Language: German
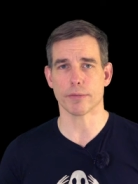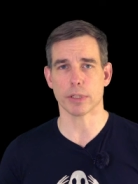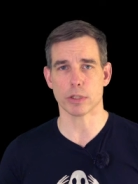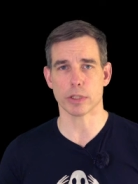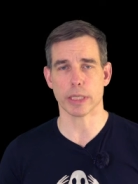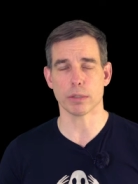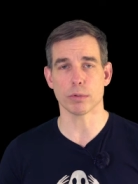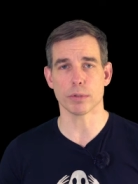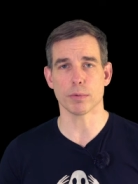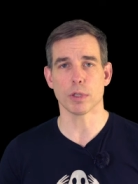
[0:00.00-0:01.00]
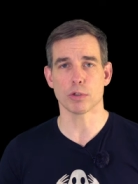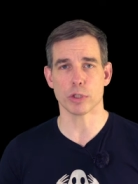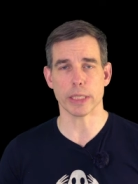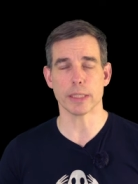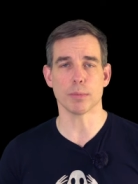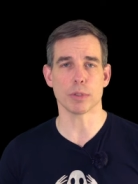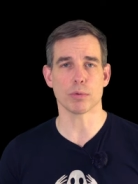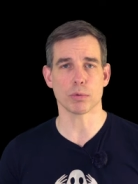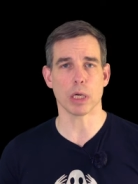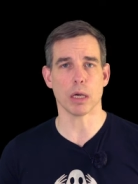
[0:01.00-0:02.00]
der falschen Stelle und stellen damit
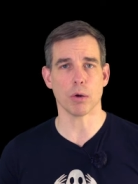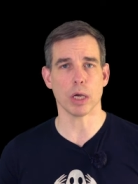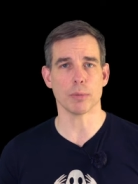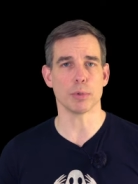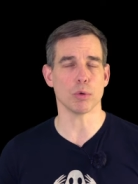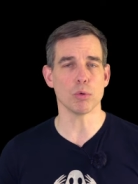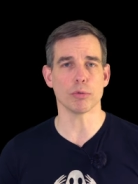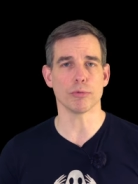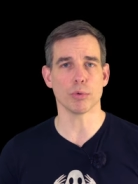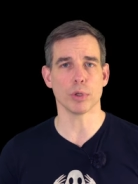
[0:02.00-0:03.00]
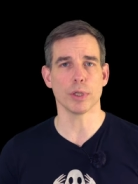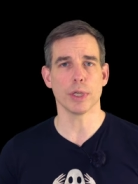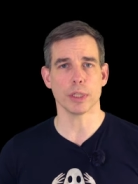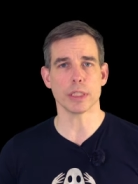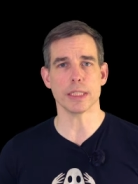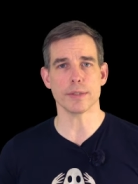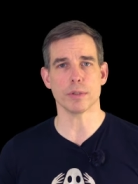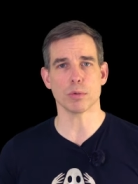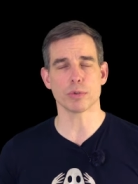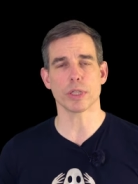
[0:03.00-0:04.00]
sogar auch eine Bedrohung für
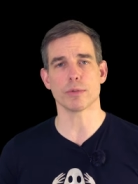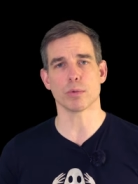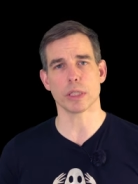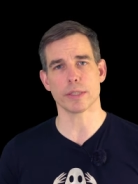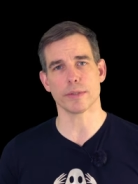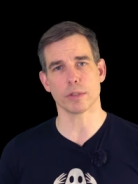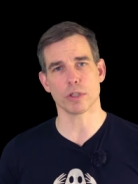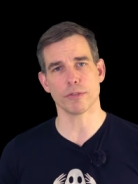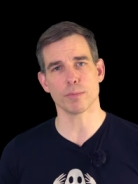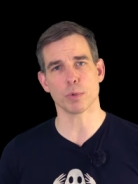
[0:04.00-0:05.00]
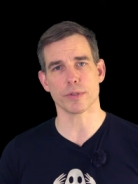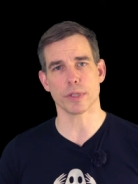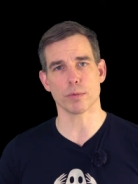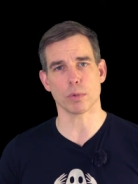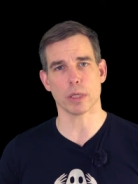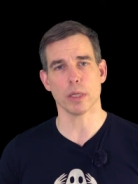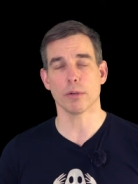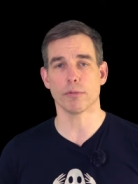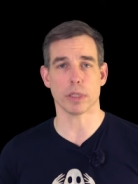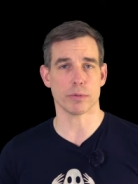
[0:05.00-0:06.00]
diesen Use Case oder diesen Geschäftsprozess oder
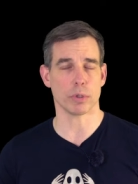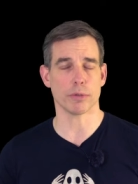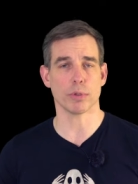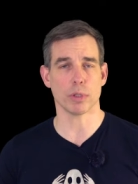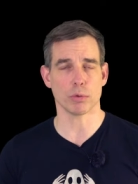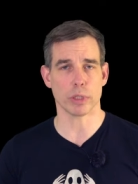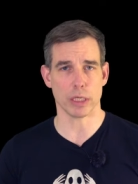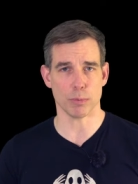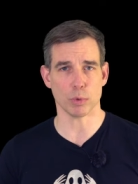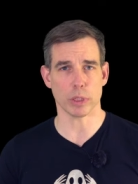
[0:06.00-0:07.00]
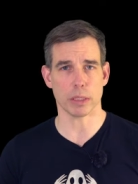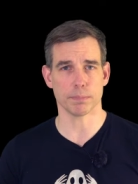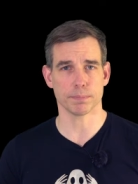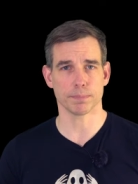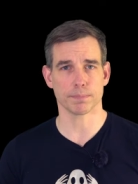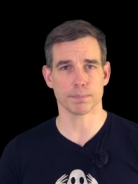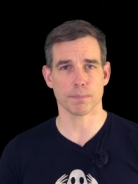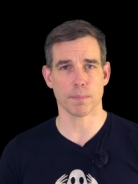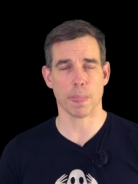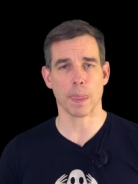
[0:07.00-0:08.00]
vielleicht sogar für die Unternehmung dar.
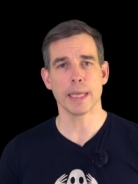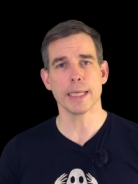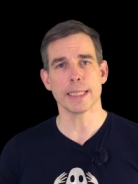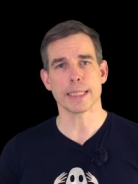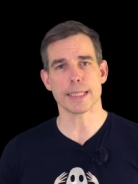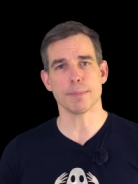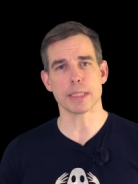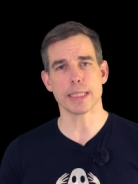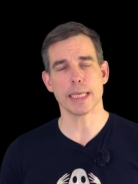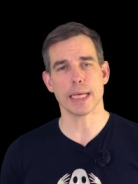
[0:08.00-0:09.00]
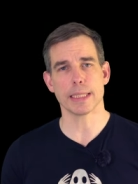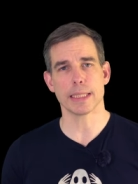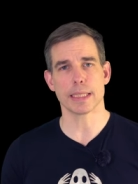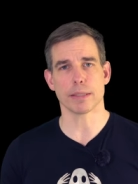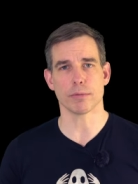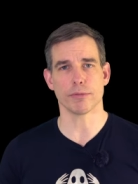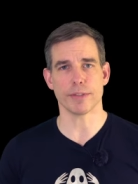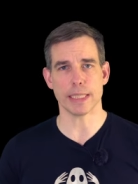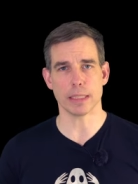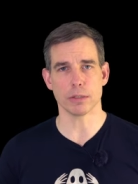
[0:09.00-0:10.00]
Das Thema Sicherheit ist also
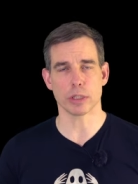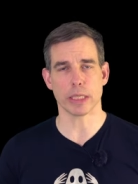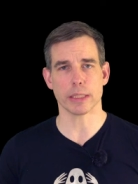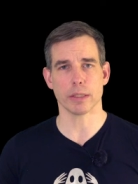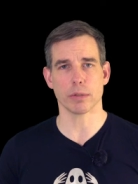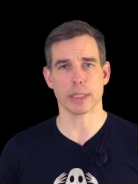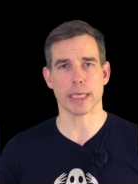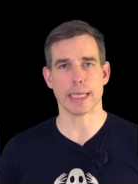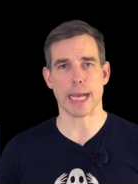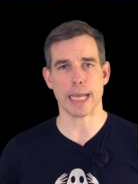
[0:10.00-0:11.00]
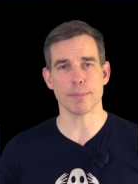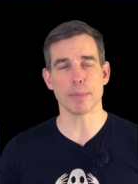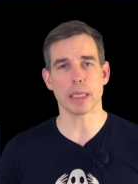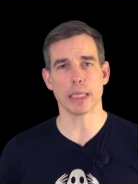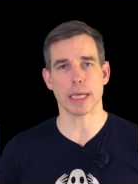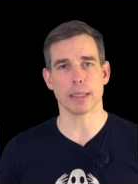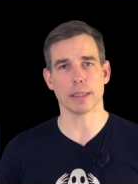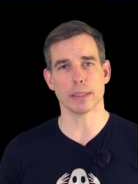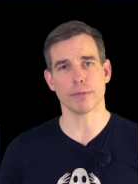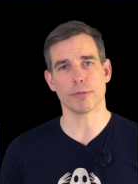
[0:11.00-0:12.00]
vielgestaltig und kann einmal
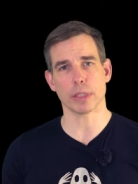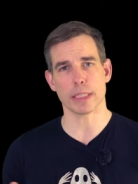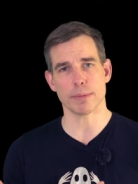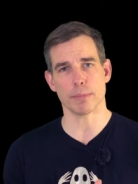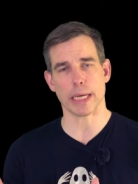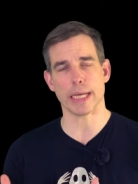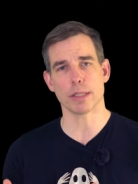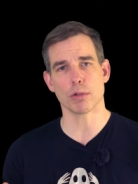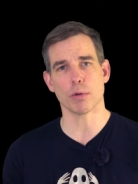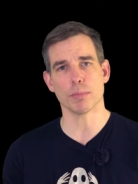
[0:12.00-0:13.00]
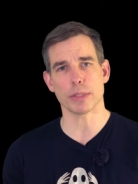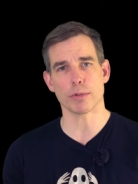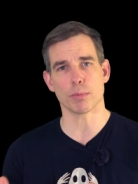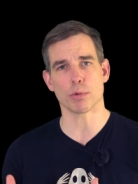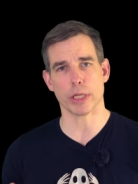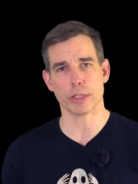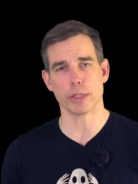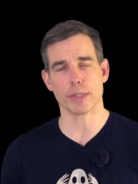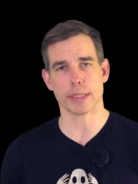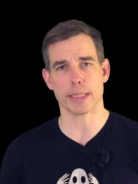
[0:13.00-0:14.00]
äh, von diesem Bereich kommen des
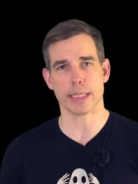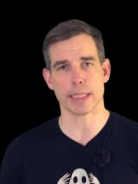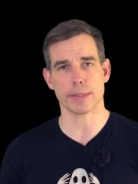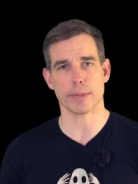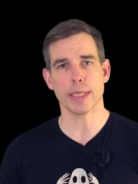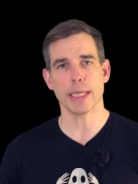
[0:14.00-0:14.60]
Operations, das heißt also,